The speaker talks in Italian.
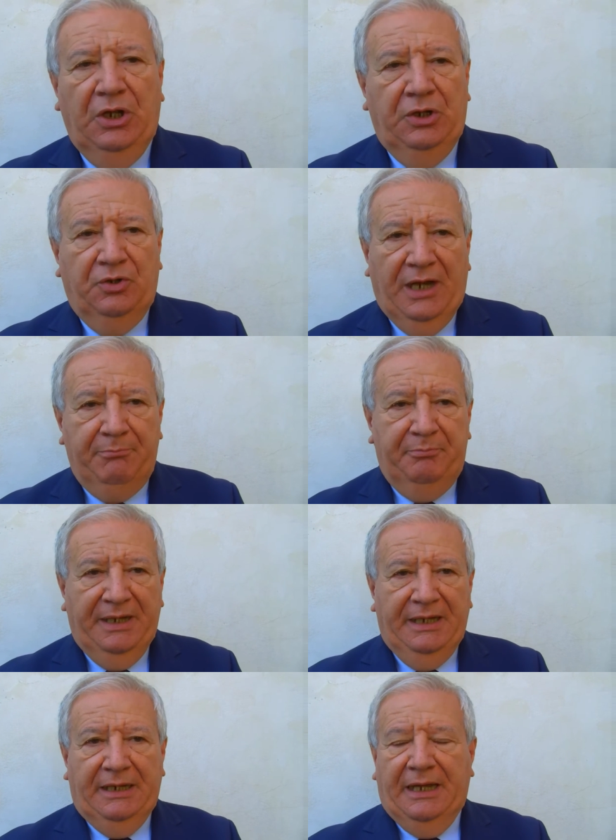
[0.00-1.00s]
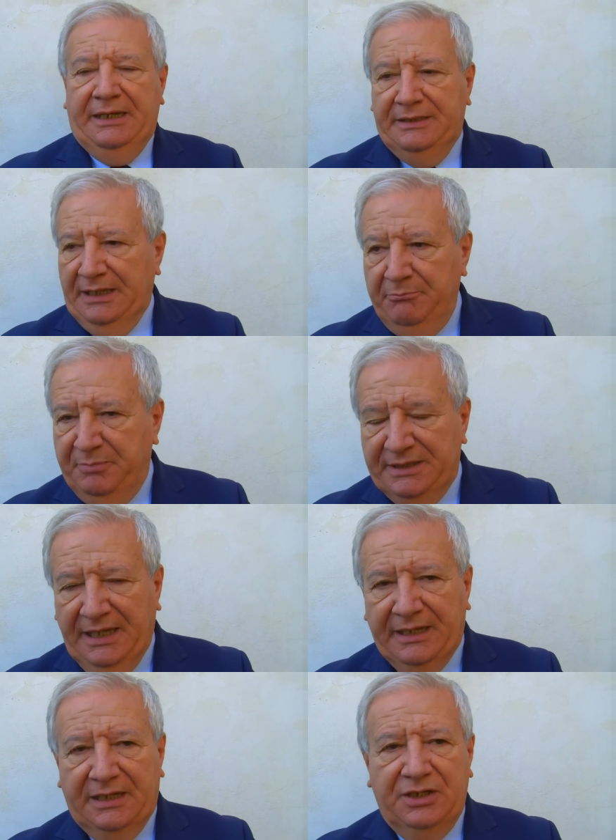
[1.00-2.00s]
non appena i tempi
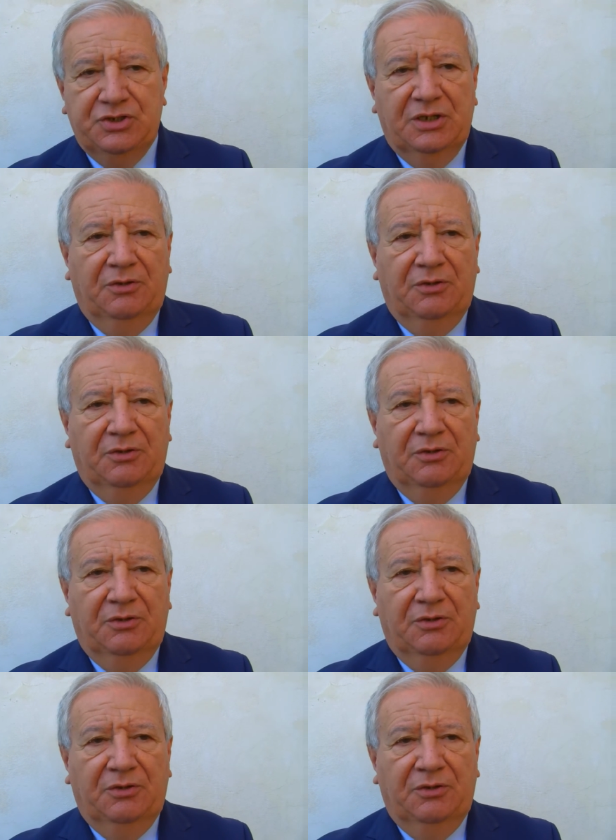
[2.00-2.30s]
tecnici